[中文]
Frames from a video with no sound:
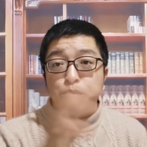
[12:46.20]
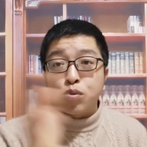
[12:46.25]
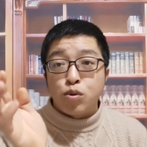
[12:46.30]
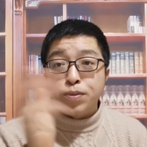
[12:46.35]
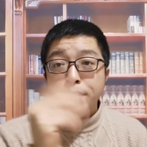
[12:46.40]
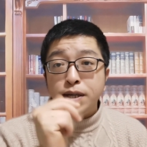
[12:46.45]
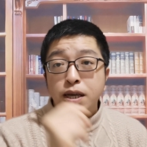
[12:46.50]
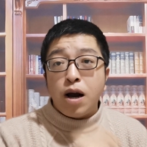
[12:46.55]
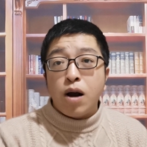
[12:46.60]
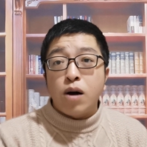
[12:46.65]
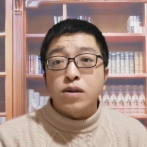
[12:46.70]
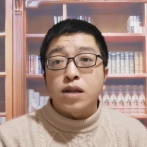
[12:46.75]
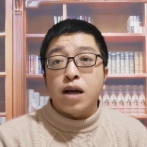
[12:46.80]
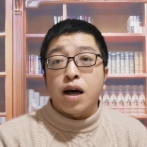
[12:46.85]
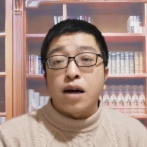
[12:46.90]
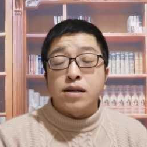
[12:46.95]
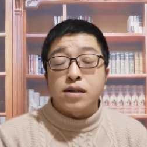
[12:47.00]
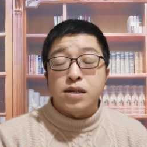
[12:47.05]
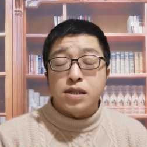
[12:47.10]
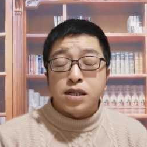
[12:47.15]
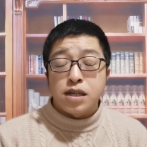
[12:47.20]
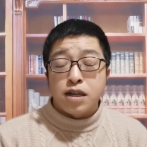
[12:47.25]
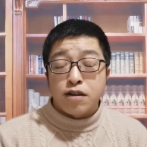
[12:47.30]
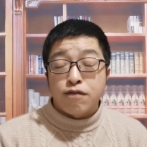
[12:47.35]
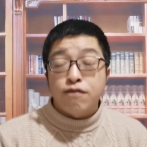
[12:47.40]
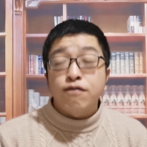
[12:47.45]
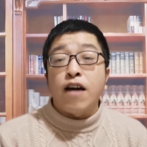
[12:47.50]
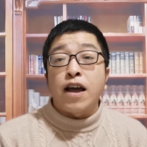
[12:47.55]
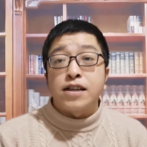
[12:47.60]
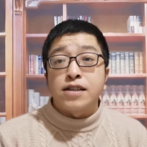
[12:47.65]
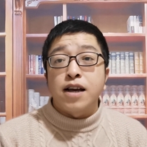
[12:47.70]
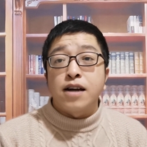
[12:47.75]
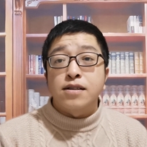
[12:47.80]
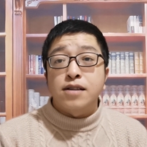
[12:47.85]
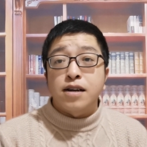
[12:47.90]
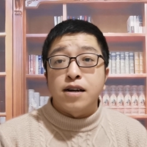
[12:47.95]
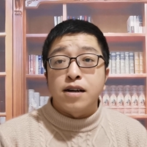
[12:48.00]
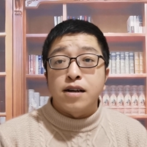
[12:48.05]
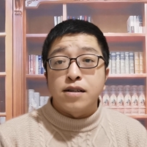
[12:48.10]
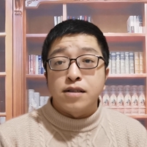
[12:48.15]
不必要的啊这些返乡
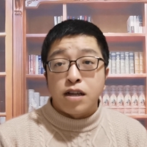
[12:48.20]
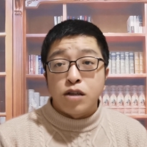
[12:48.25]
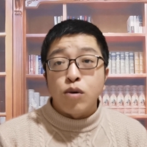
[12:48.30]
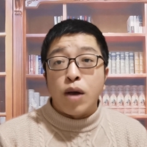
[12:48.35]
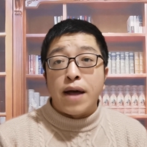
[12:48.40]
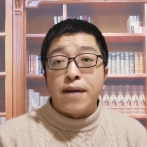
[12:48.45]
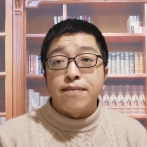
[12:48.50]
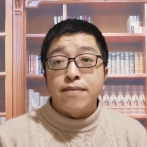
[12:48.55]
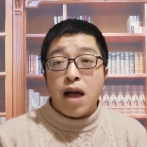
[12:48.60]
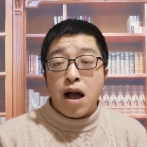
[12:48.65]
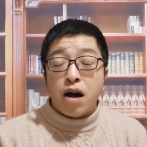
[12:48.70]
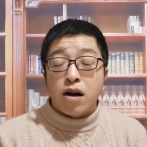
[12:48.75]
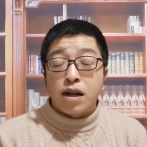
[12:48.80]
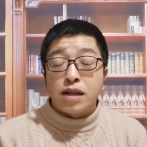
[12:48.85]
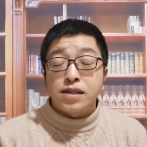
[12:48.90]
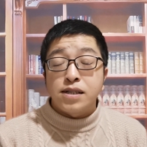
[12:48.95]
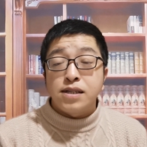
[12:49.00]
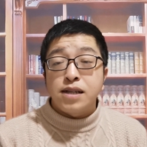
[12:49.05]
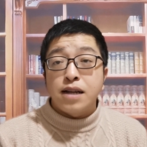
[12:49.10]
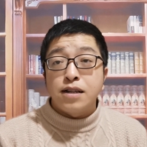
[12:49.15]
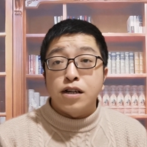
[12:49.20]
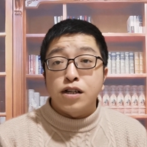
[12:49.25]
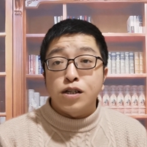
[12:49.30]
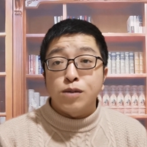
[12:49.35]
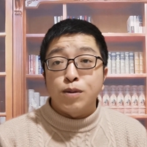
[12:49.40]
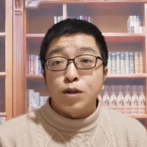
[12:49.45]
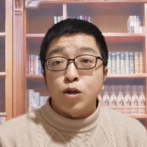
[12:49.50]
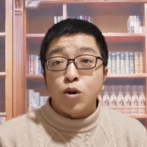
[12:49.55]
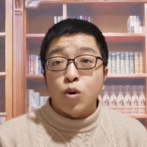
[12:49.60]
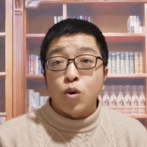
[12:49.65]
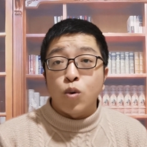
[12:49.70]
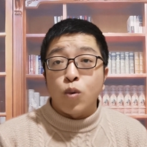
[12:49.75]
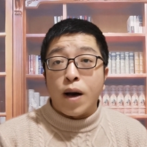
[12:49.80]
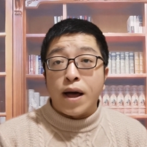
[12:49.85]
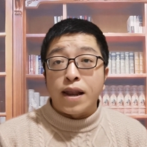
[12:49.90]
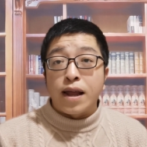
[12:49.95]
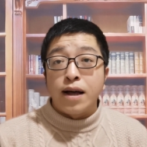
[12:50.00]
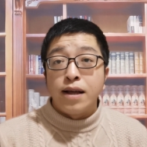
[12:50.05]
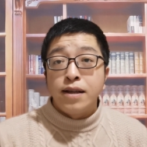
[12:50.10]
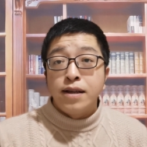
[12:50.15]
的人员。那好了，今天的视频就录
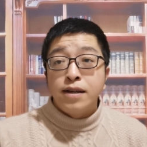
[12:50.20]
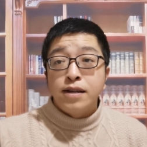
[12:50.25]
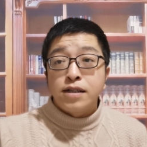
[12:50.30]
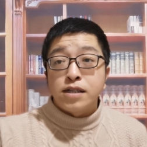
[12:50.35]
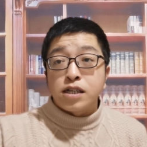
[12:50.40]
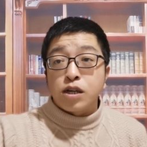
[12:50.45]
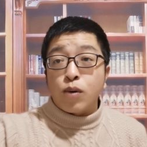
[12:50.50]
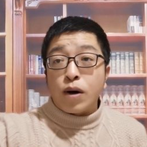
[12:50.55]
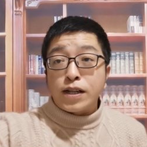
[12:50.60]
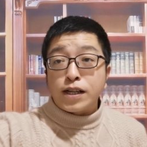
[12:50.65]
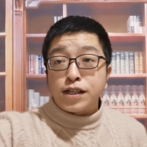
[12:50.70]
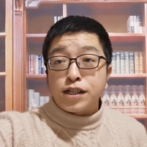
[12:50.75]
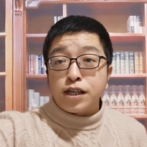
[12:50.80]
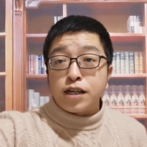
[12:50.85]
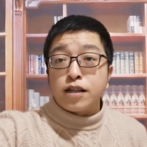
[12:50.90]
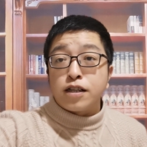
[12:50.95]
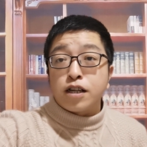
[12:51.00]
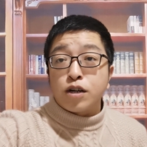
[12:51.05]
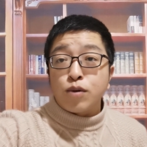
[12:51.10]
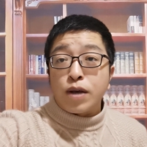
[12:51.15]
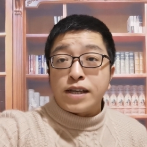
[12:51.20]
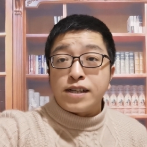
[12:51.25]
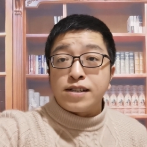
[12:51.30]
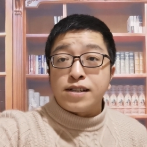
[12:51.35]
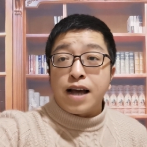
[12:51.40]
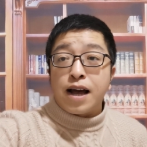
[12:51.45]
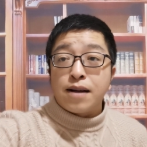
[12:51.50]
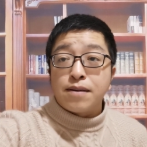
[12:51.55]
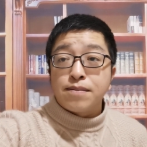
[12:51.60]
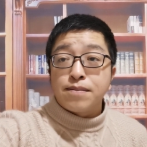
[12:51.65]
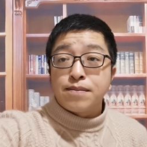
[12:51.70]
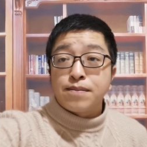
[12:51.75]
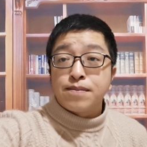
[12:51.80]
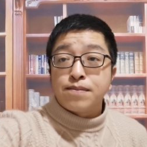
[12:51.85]
完了，喜欢的请订阅一下。